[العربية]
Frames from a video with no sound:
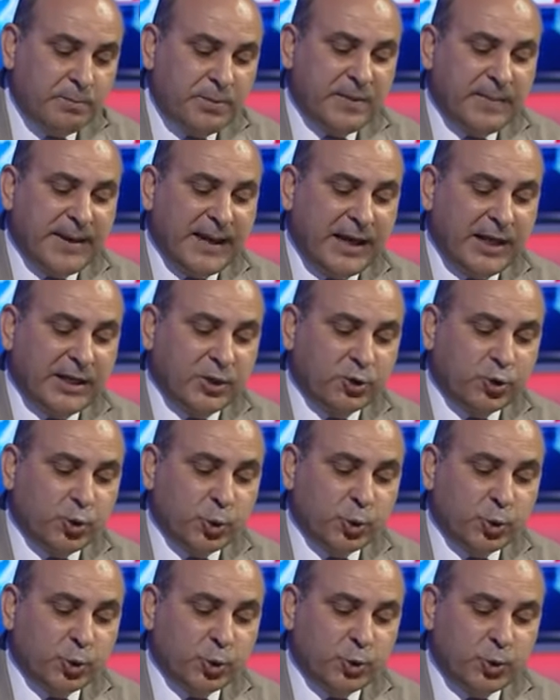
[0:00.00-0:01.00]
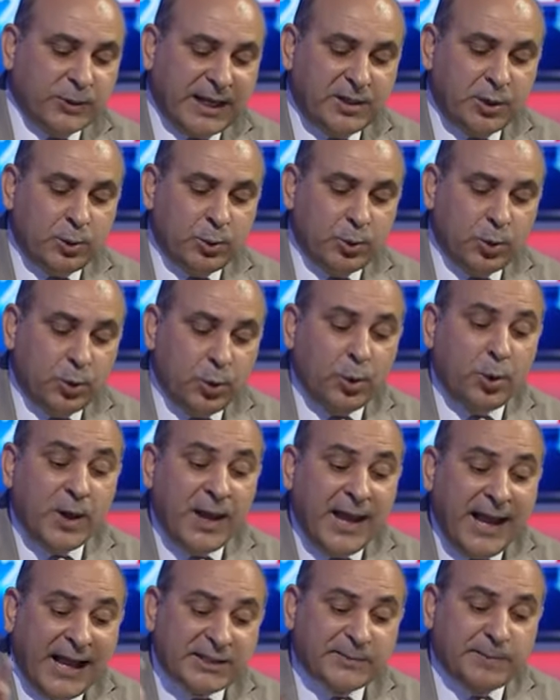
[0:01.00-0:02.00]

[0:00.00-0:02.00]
بما لا يجوز تعديله